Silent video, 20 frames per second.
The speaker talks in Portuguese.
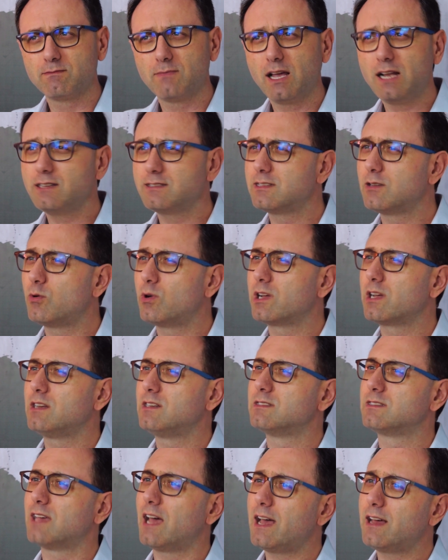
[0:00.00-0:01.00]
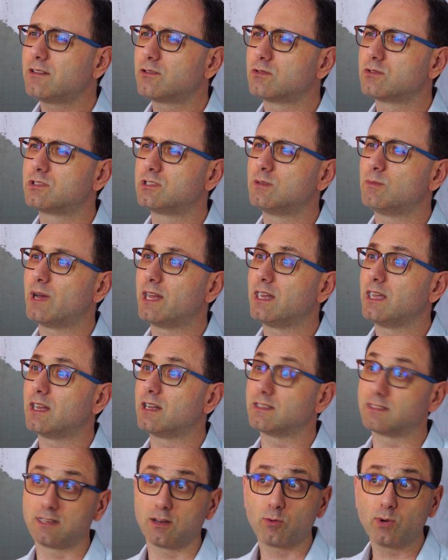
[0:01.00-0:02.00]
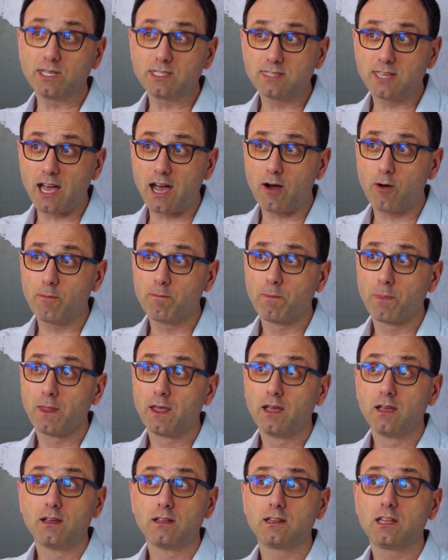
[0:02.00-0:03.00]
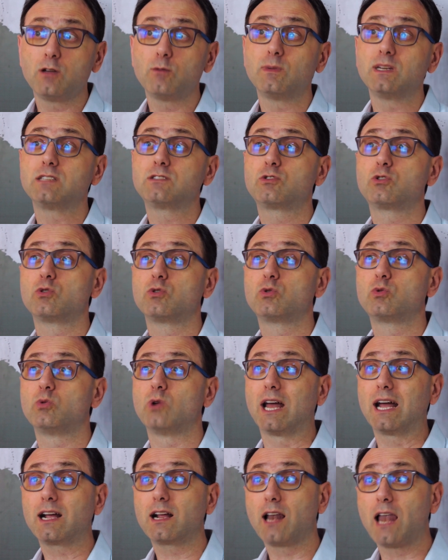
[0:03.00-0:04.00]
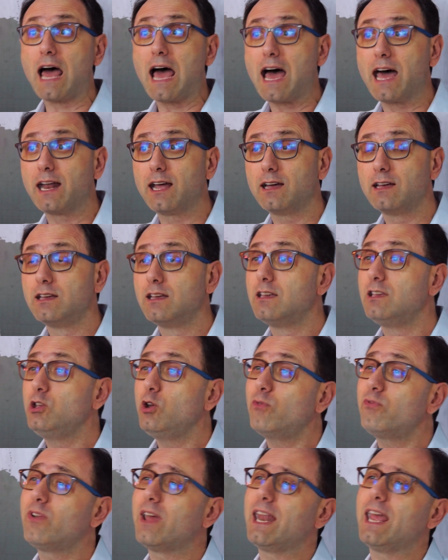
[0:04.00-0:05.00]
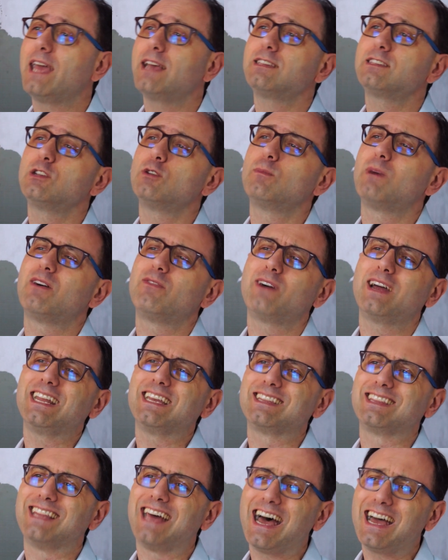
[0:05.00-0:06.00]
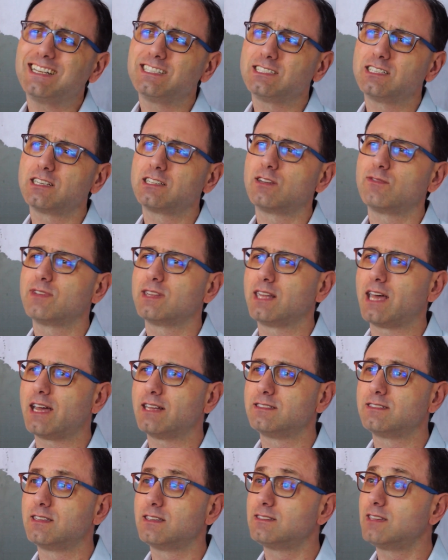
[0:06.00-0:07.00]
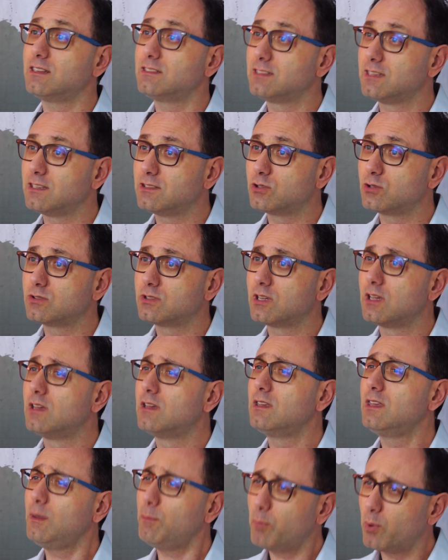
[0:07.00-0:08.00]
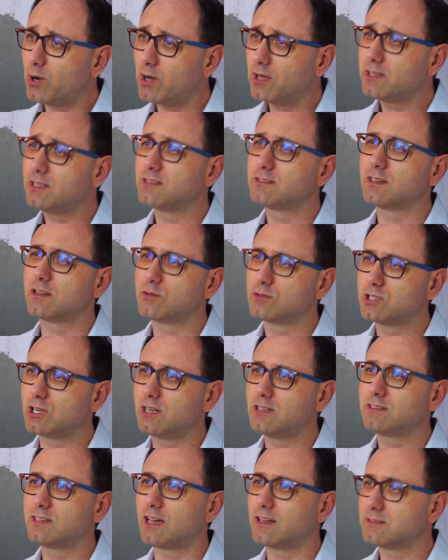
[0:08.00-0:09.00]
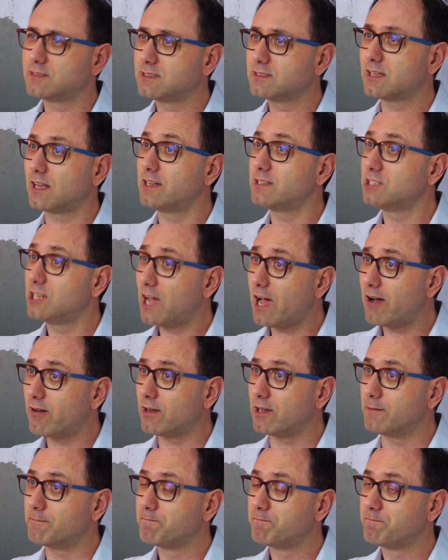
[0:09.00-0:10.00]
Eles são organizados de maneira sequencial, têm uma estrutura clara e oferecem uma variedade de atividades e exercícios que podem ser utilizados em sala de aula.